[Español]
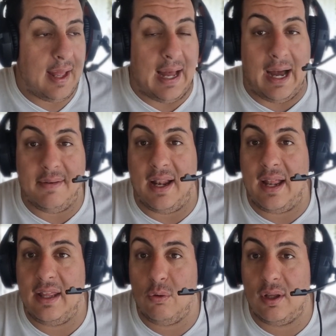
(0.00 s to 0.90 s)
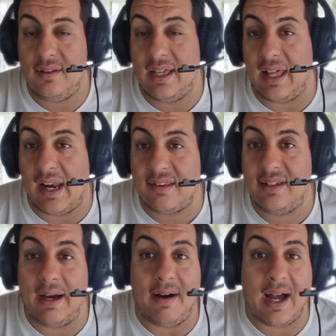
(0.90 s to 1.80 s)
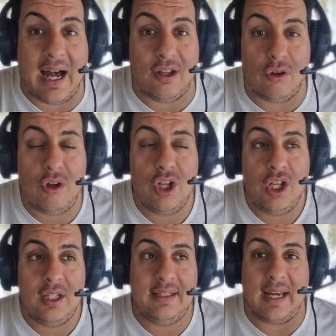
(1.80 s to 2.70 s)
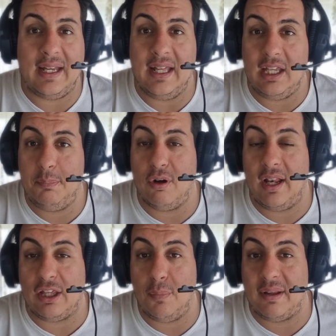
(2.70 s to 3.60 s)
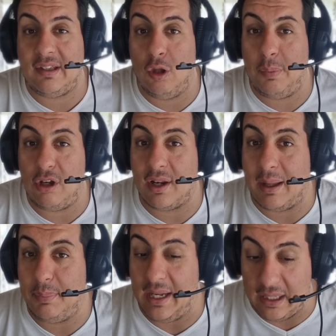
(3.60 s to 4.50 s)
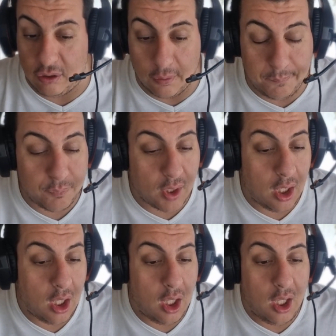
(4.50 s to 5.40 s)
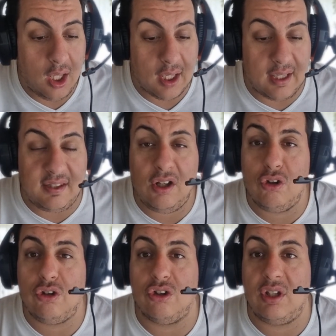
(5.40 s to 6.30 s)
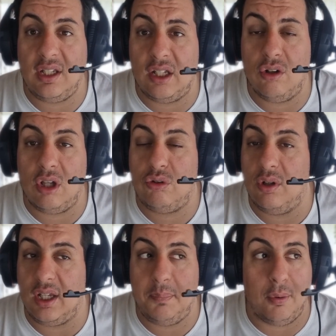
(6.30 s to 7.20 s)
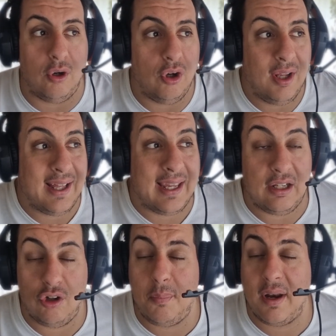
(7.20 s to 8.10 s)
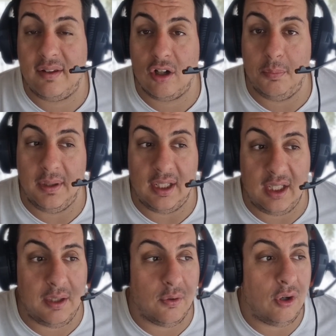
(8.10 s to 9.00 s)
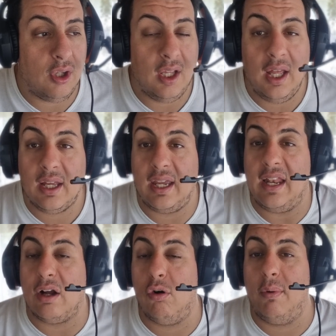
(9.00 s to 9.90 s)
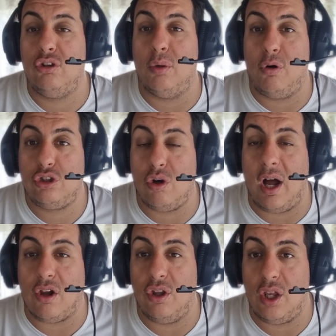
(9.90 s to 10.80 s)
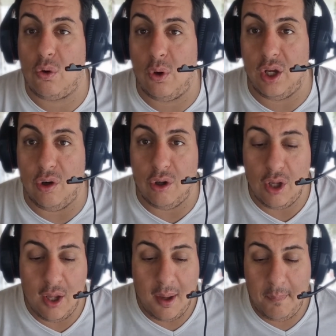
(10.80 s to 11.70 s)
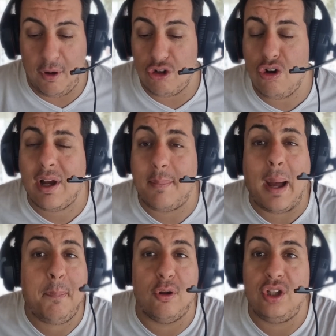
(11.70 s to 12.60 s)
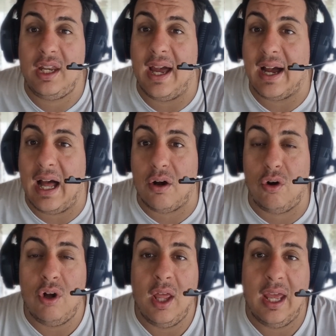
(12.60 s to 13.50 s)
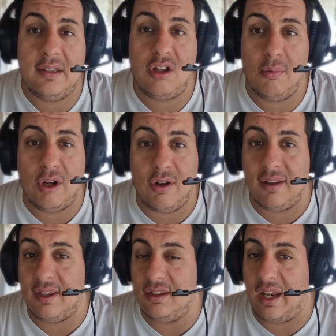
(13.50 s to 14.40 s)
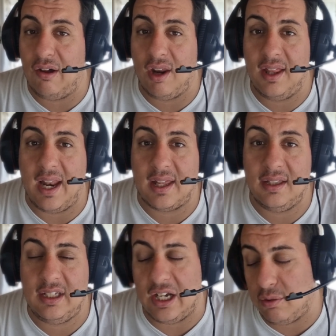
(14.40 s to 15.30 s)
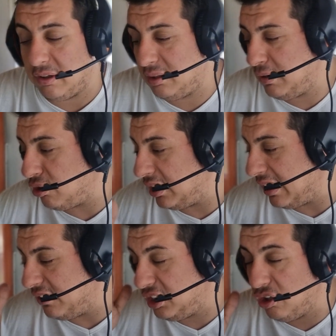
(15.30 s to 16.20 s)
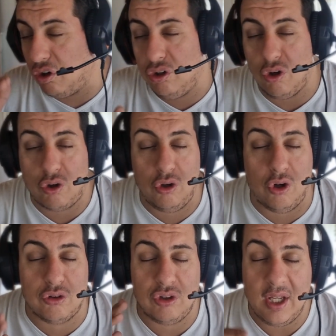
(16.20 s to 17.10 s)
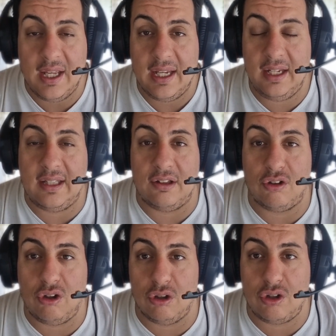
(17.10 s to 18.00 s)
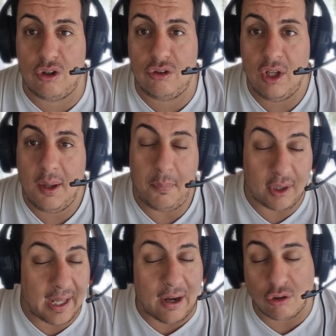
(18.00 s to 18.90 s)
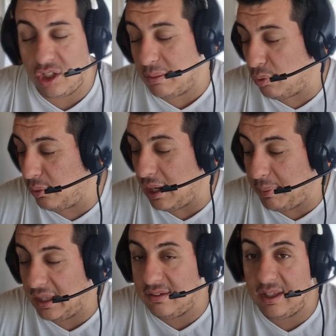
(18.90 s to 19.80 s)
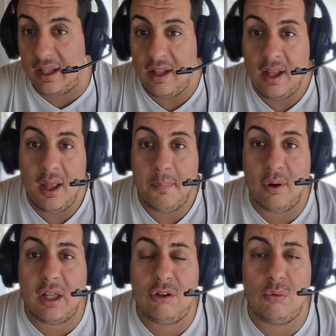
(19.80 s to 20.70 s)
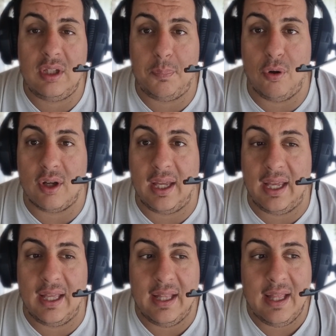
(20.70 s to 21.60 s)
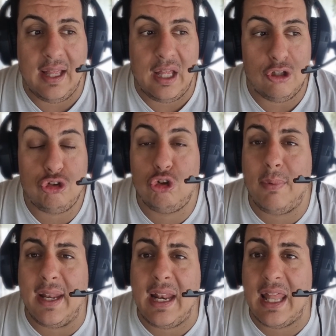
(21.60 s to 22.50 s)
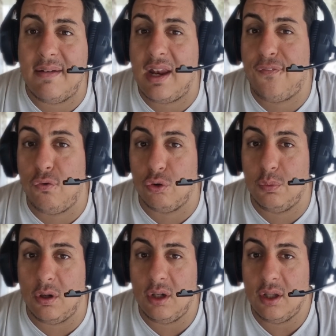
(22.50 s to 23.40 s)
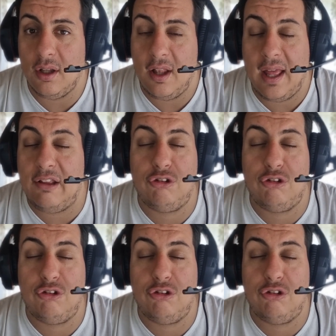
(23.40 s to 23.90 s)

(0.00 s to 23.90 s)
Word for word: habla las lenguas de que Racing ha bajado de aquel equipo que el año pasado perdió el campeonato que sigo sosteniendo que es un equipo que en nombres es competitivo, que en algún momento mostró algo del juego, pero yo jamás pondría a Gago entre los mejores entrenadores de la Argentina, como hacen mis colegas Viñolo, Clos y tantos otros, porque Gago tiene muy buena prensa, porque es un tipo que su manera de ver el fútbol es